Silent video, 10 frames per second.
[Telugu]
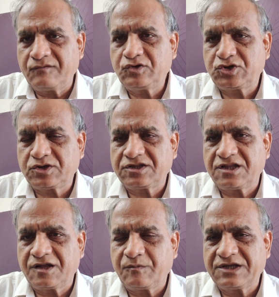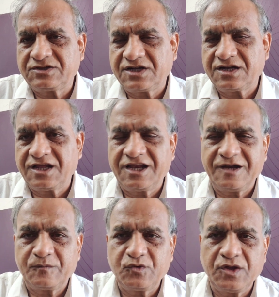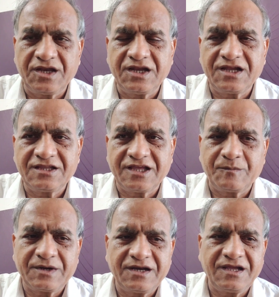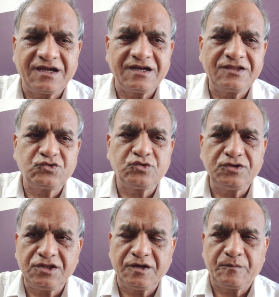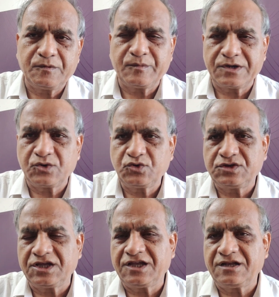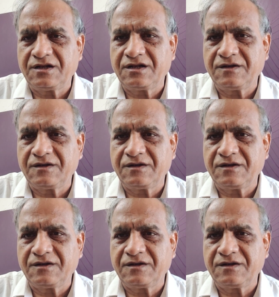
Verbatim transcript: విస్తృత ధర్మాసనానికి వెళ్ళినప్పుడు ఎన్నికలు జరపండి కానీ తుది తీర్పు మటుకు సింగిల్